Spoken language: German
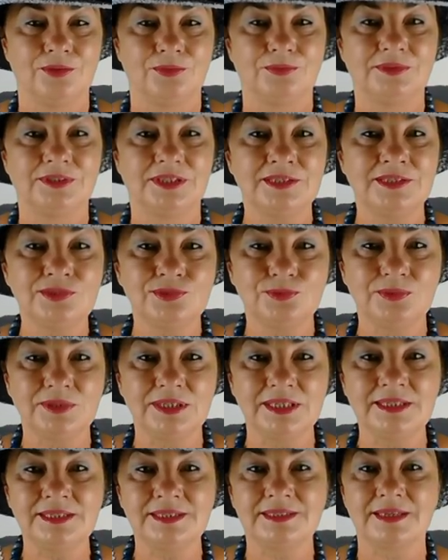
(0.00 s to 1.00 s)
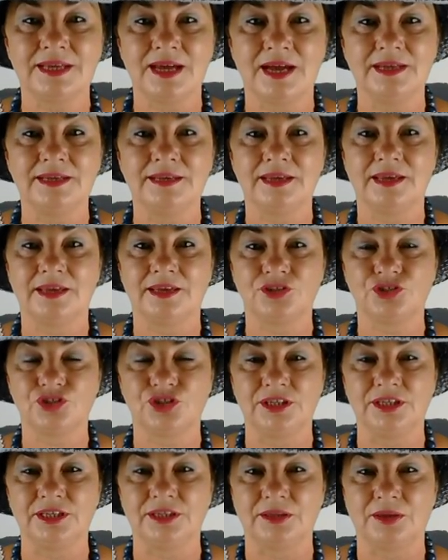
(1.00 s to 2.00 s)
Und dazu ist eine
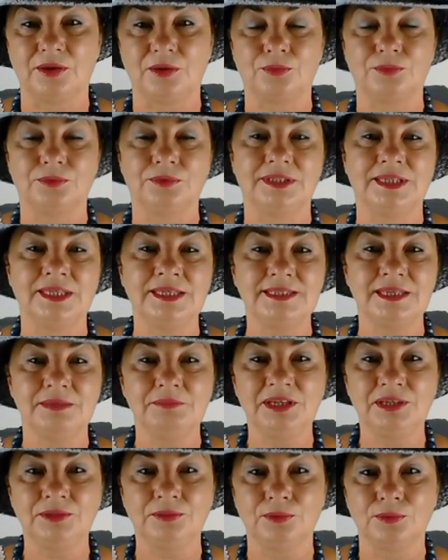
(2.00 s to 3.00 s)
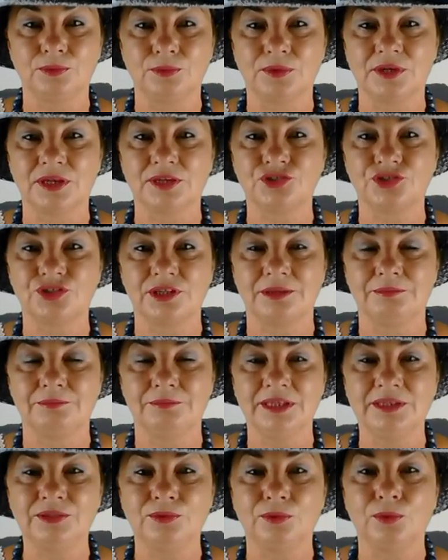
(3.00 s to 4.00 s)
Geschichte. Und diese mythologisch,
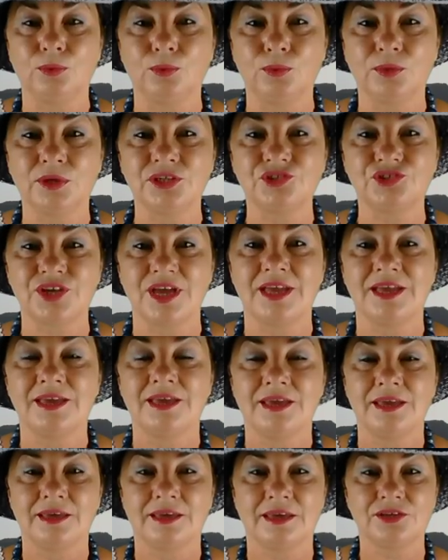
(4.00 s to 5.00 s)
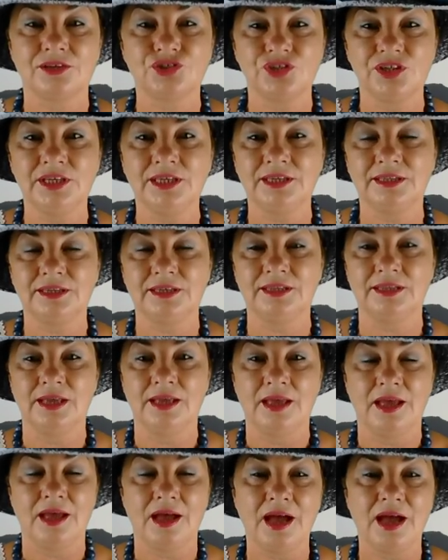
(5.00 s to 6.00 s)
mythologische Geschichten
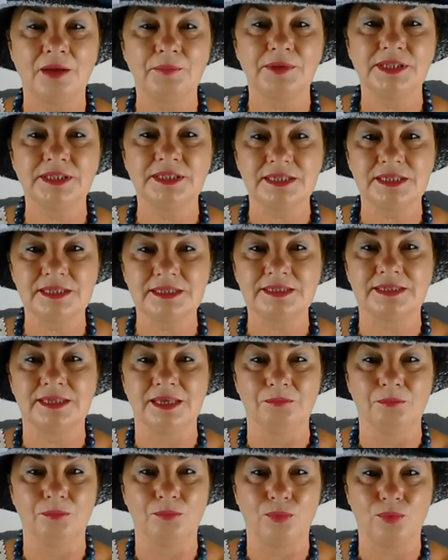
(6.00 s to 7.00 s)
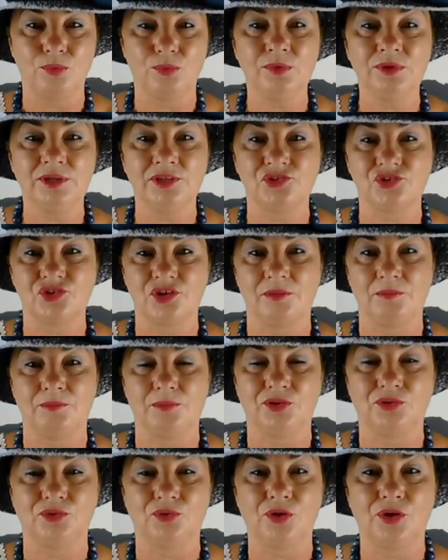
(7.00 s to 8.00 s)
haben symbolische
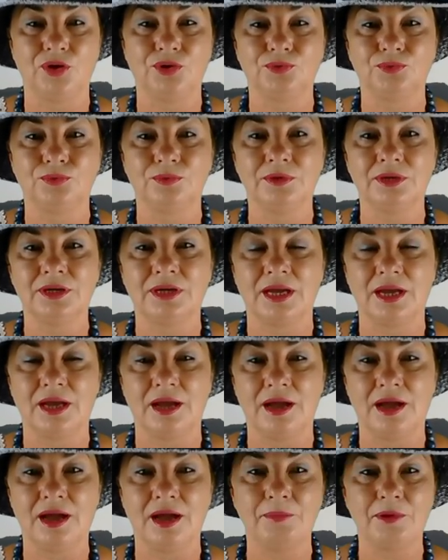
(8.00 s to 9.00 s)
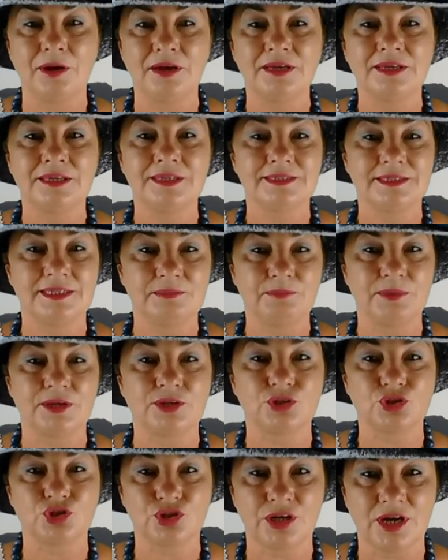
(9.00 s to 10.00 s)
Bedeutung, aber sie
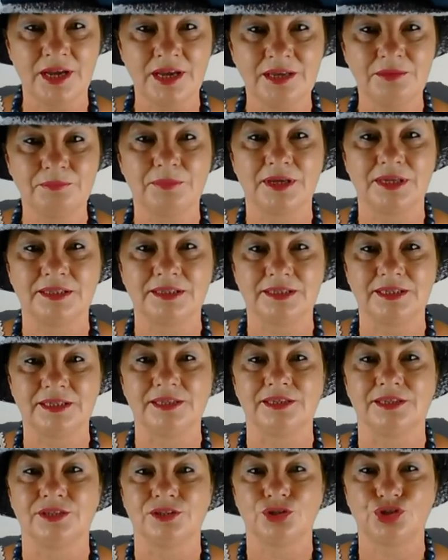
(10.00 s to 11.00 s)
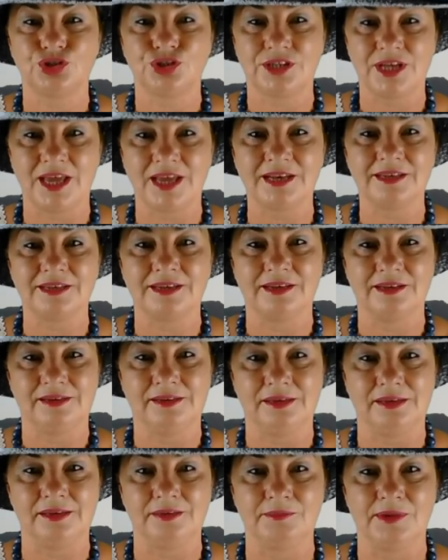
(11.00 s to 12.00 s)
beschreiben die
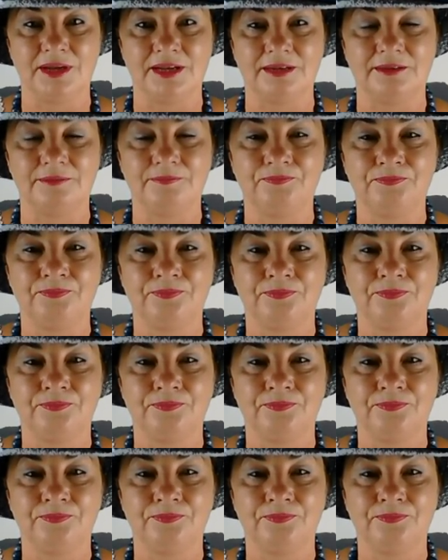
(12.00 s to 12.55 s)
Sternenhimmel.